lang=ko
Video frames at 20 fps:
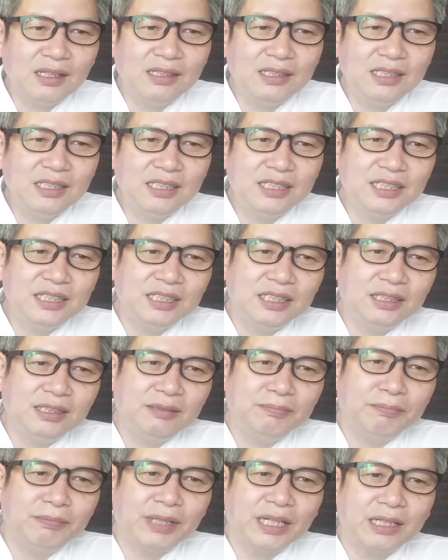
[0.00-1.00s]
이시
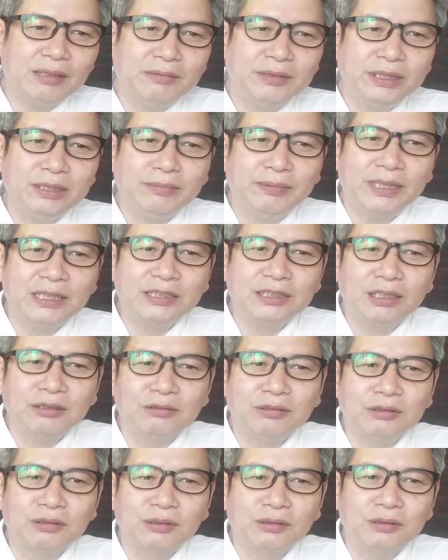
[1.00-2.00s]
바람의
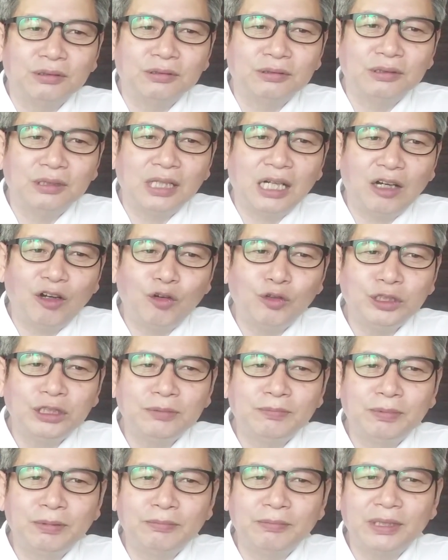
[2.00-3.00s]
발자국도 하고
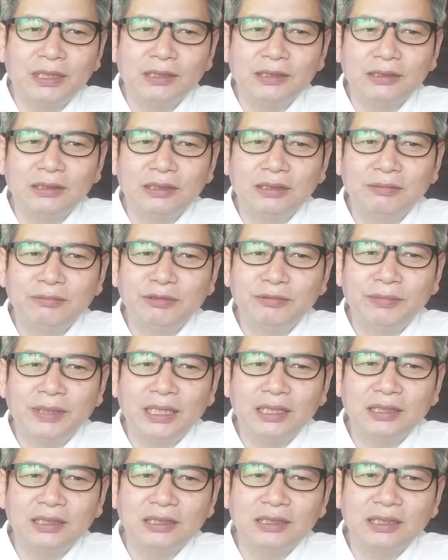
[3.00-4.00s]
싶은 말은 너무
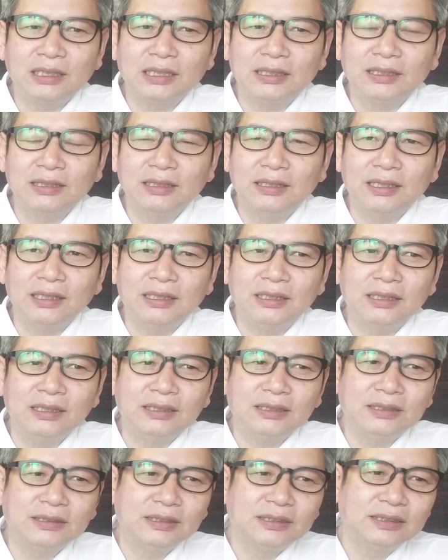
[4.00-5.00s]
많은 것 같은데
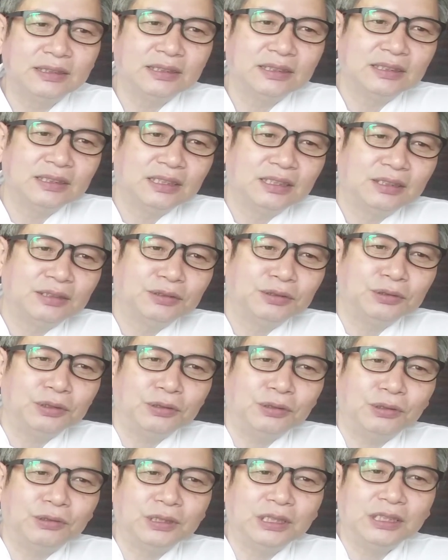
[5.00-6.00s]

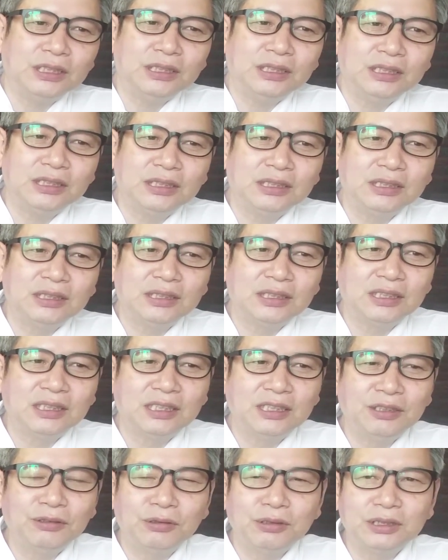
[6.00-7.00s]
조용히
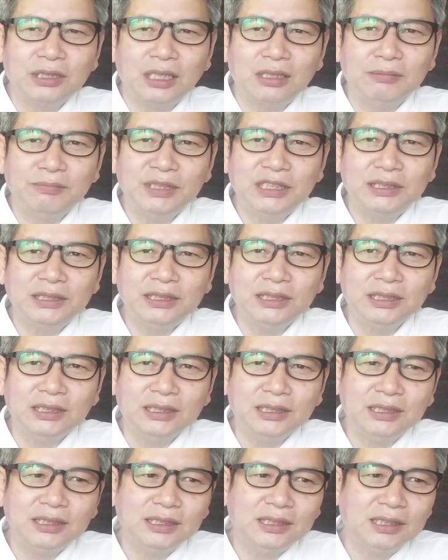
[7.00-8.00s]
그리고 살며시
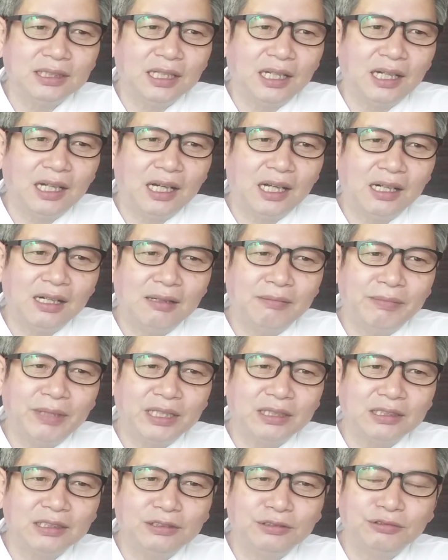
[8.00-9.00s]
할
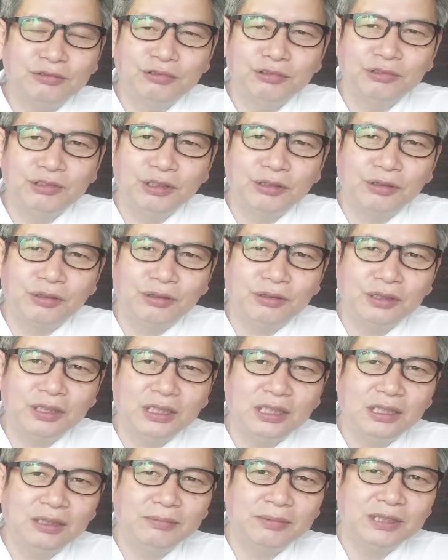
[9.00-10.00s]
말을 줄이고
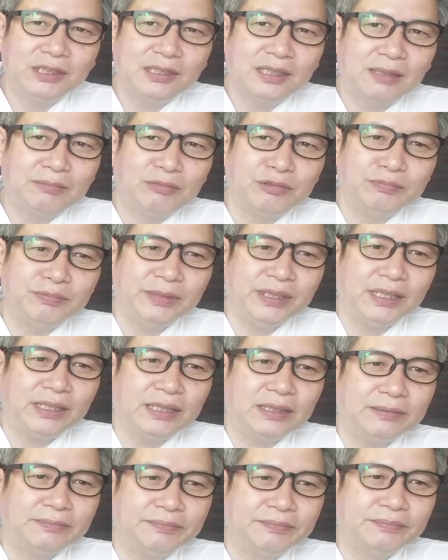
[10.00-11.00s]
입을 다뭅니다.